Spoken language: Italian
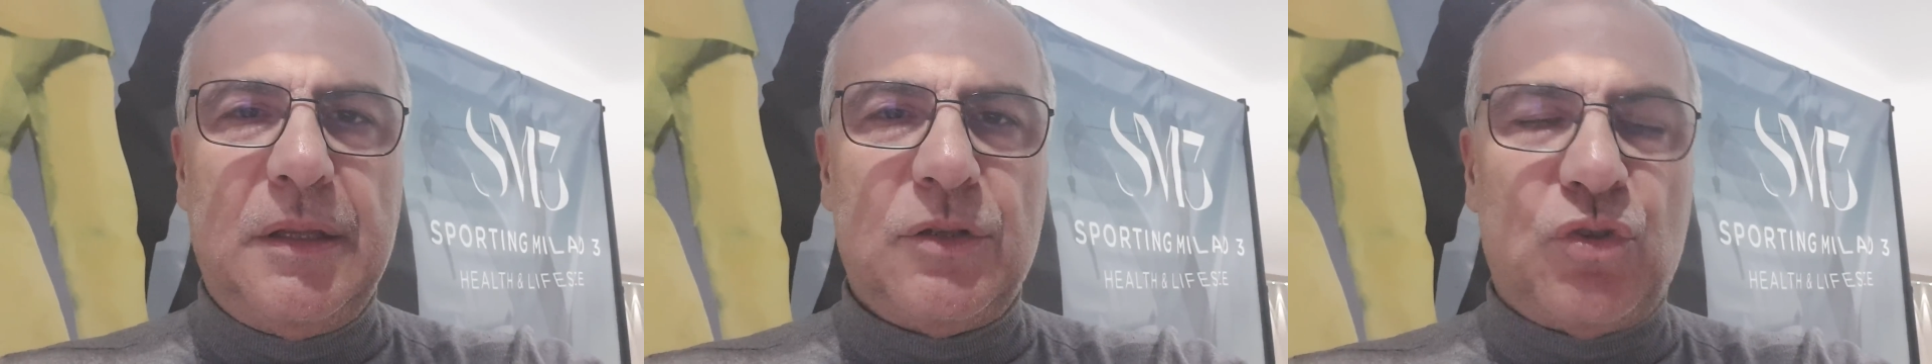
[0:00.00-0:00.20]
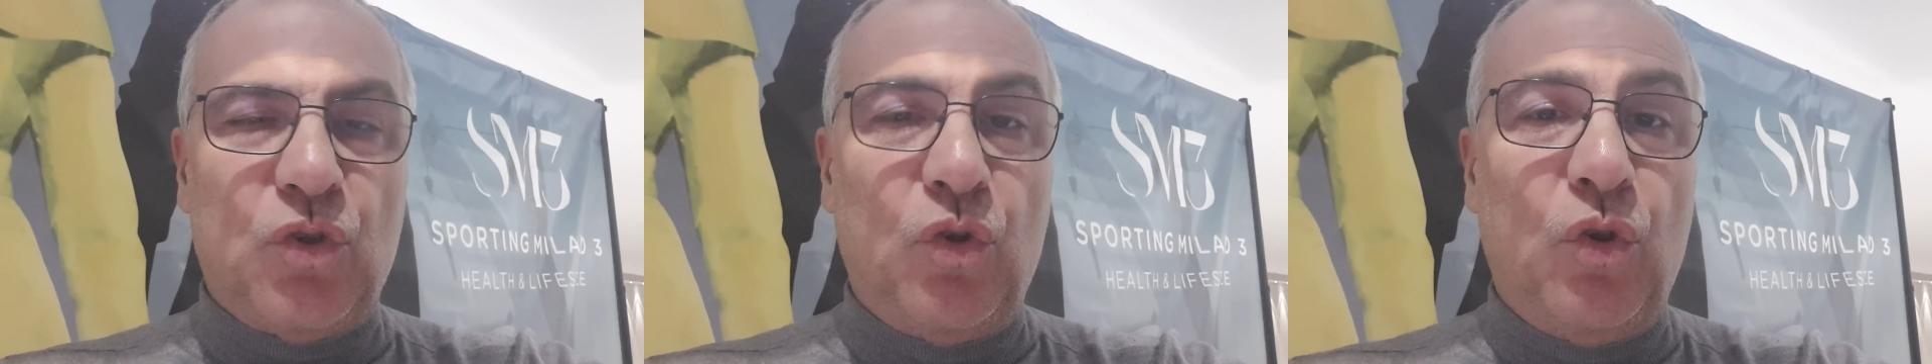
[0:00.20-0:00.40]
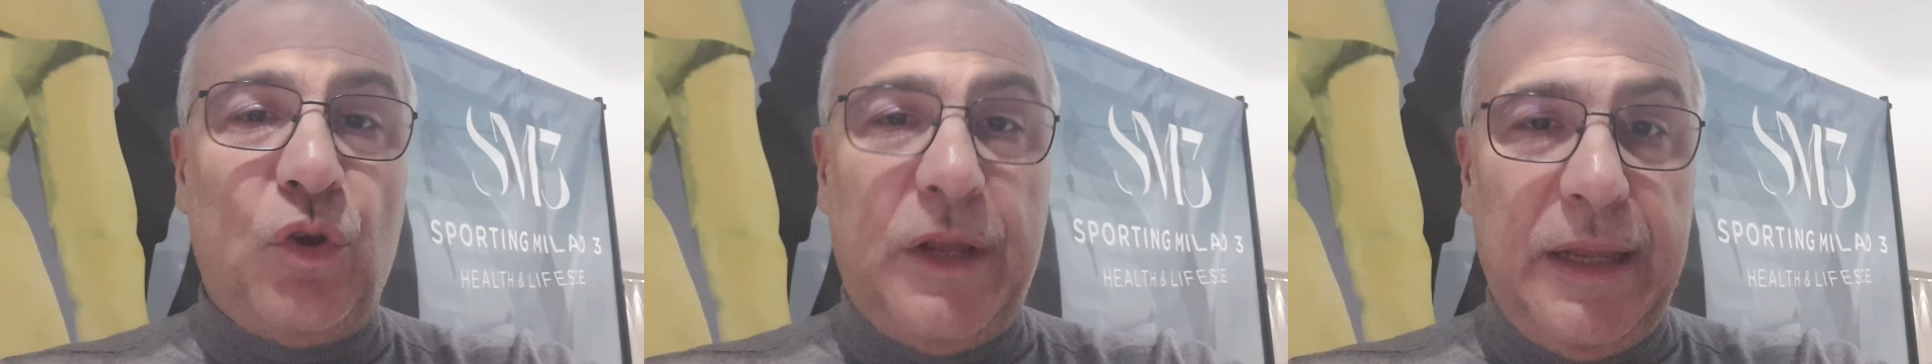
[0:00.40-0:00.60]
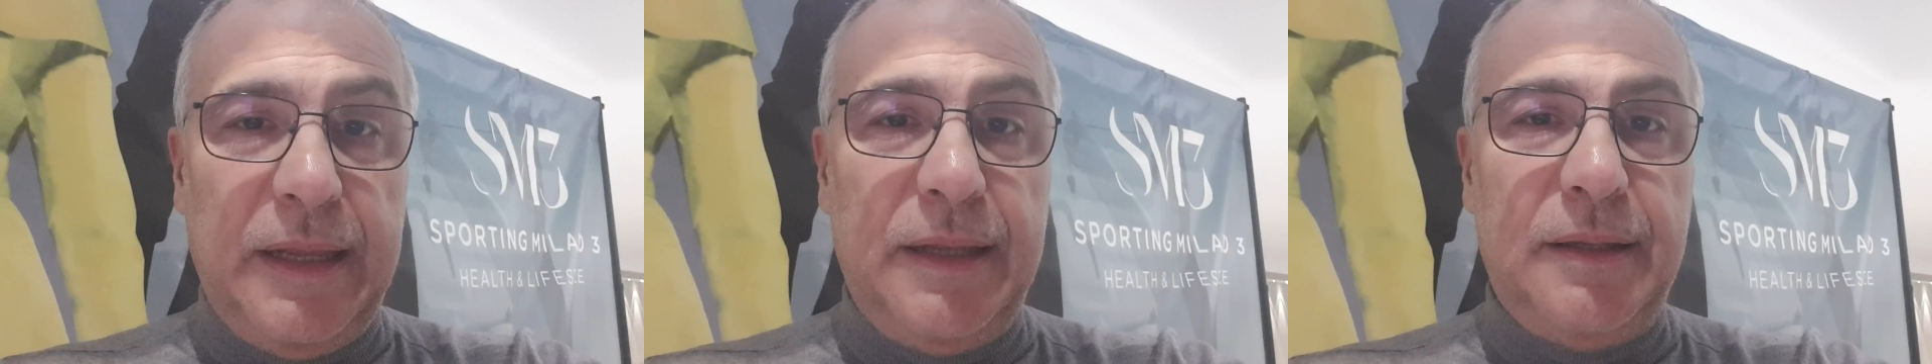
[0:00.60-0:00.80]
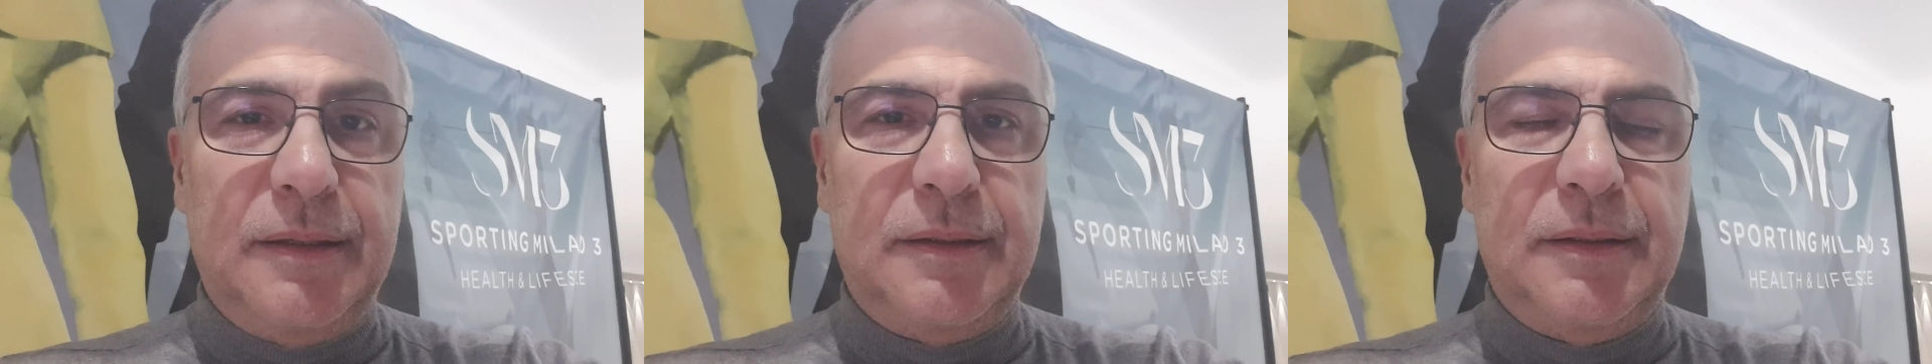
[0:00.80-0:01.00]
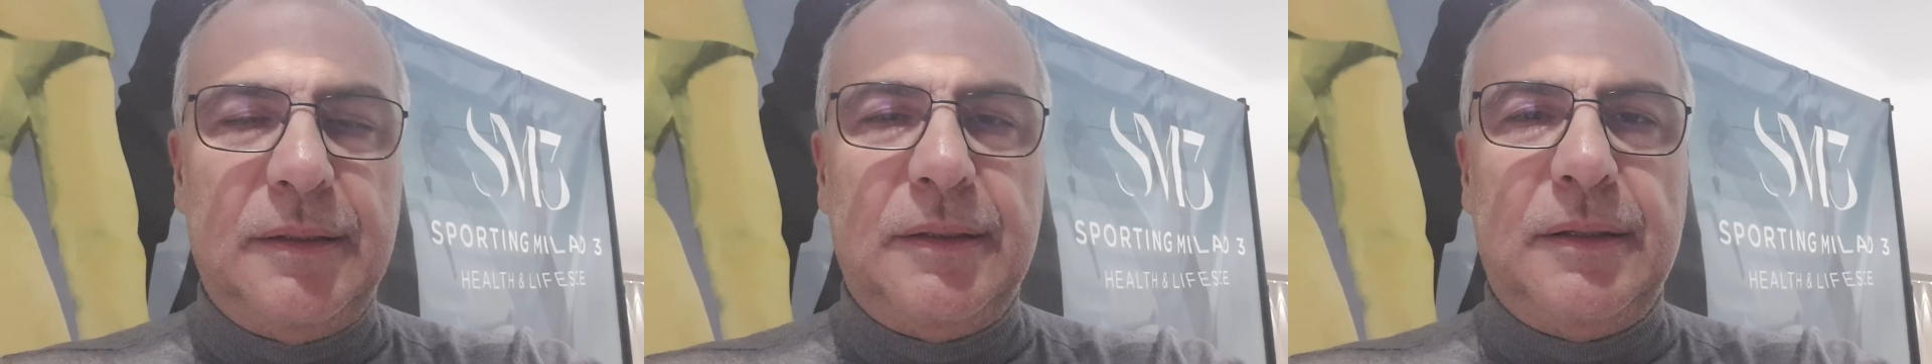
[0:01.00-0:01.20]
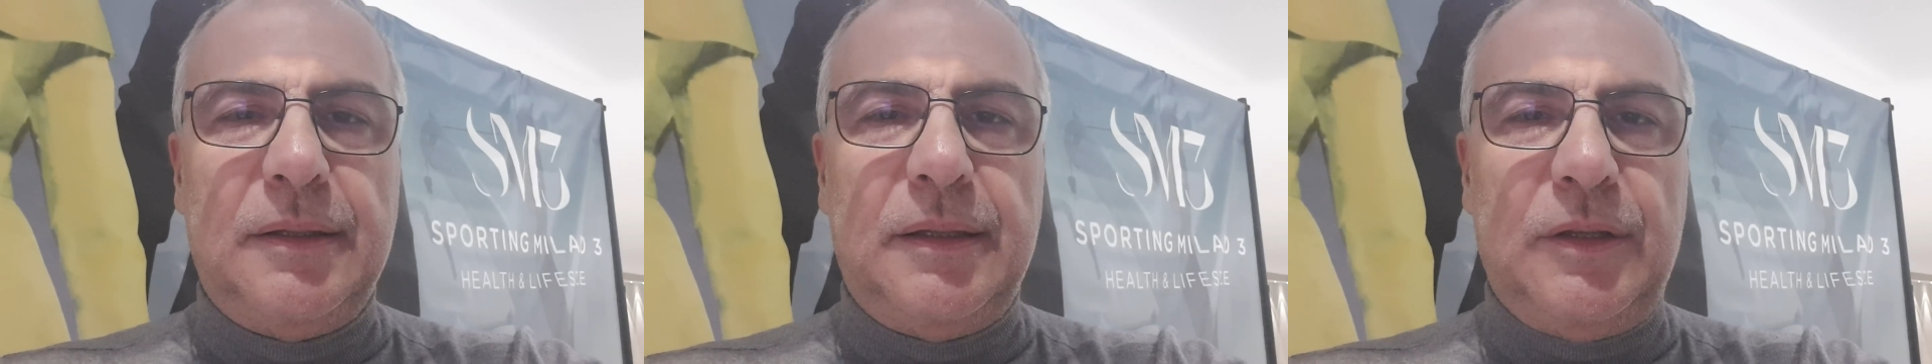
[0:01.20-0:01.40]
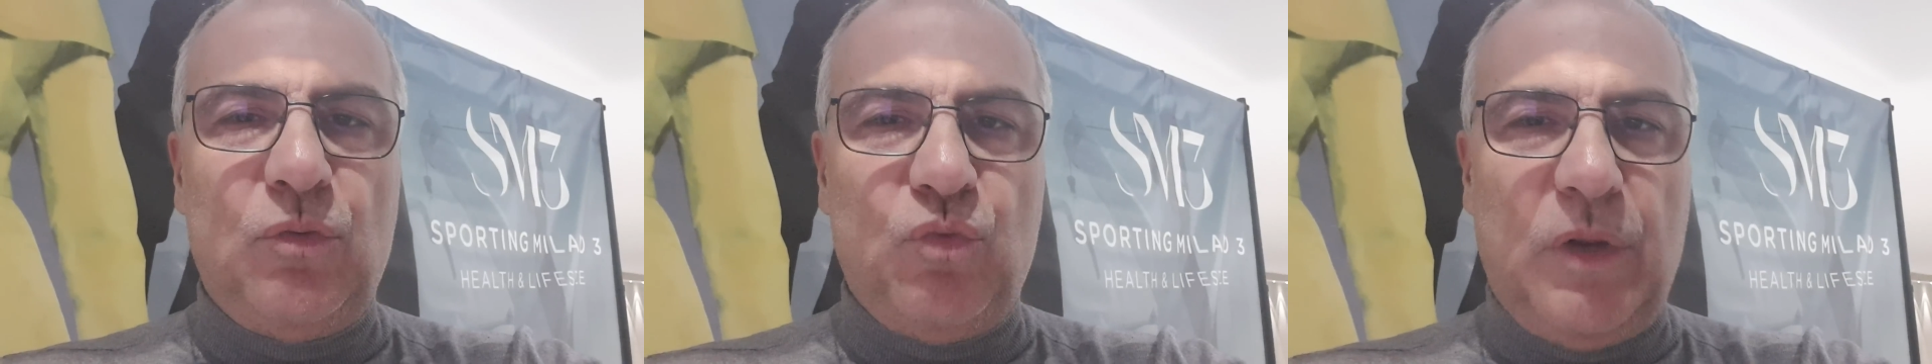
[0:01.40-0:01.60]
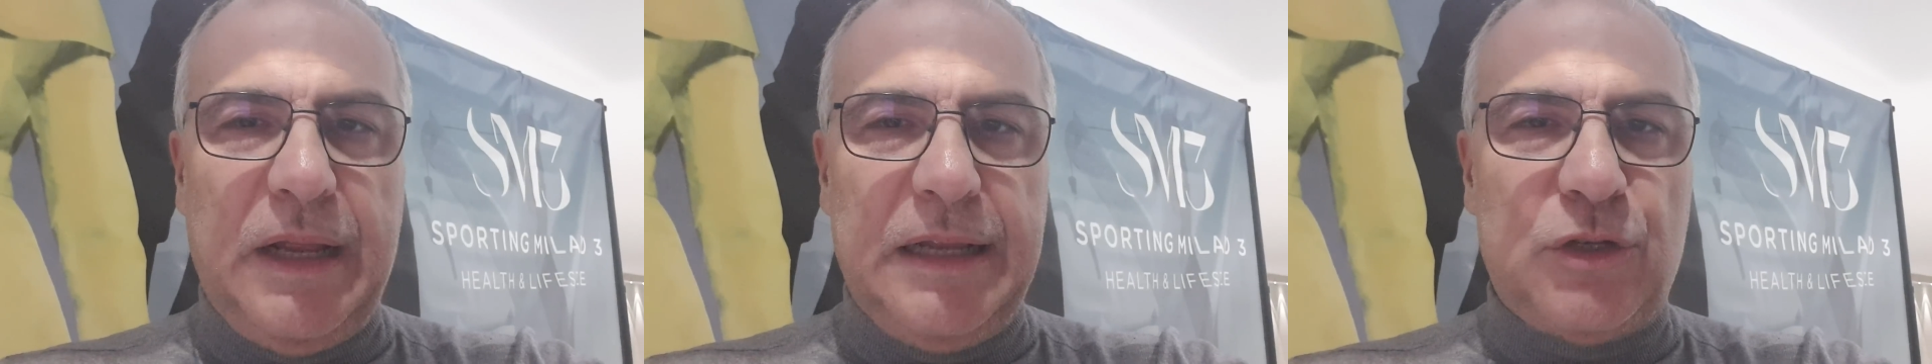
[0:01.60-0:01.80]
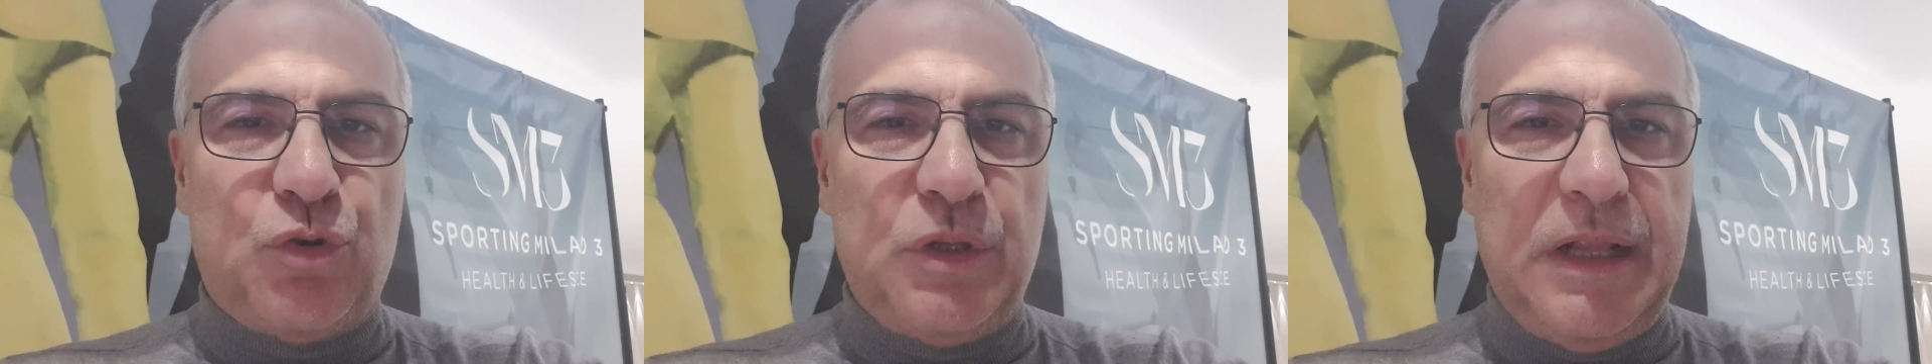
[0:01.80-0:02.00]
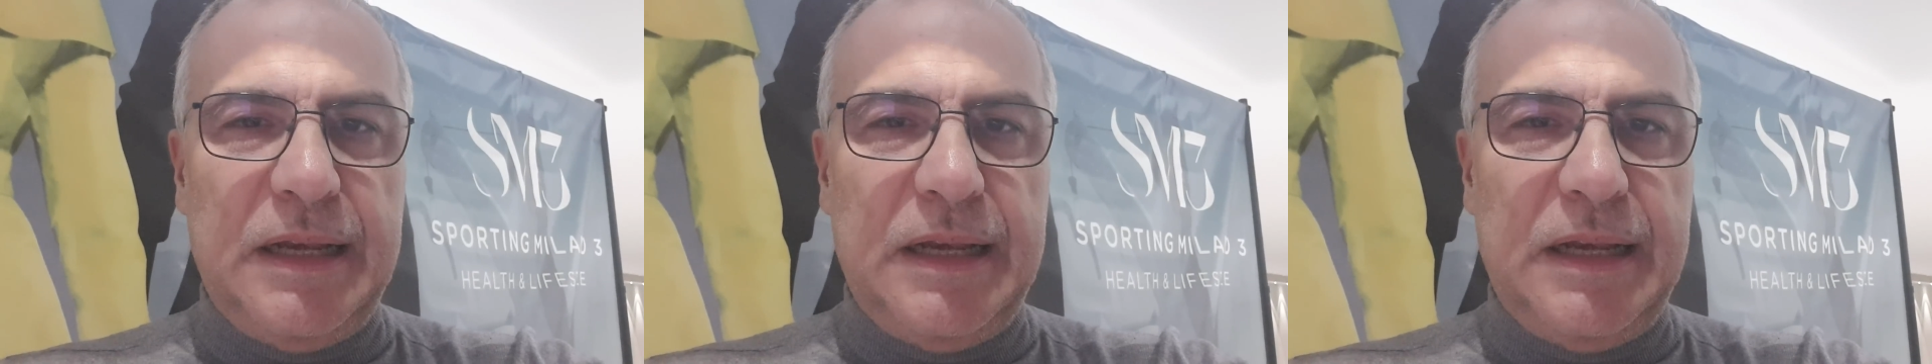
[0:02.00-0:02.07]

Solo che in un calcio